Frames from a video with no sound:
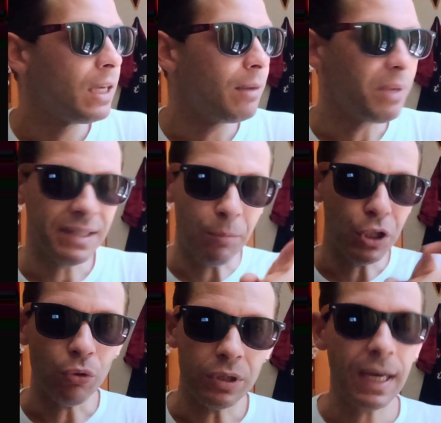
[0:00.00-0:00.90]
e mandiamo
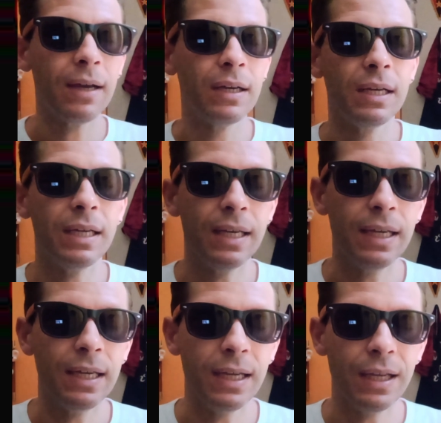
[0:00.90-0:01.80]
in onda,
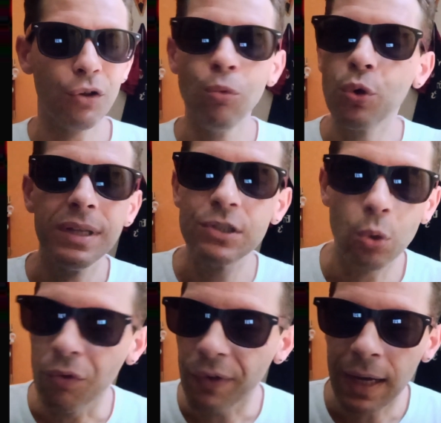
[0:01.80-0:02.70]
eh, comunque il
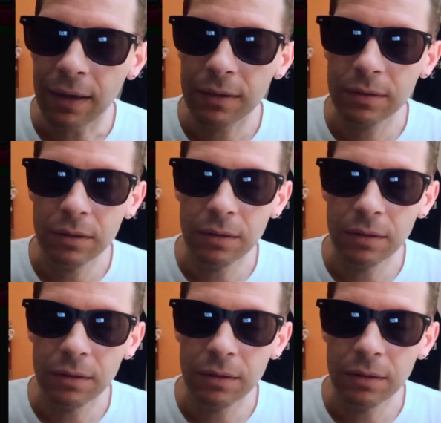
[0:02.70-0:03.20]
solo fa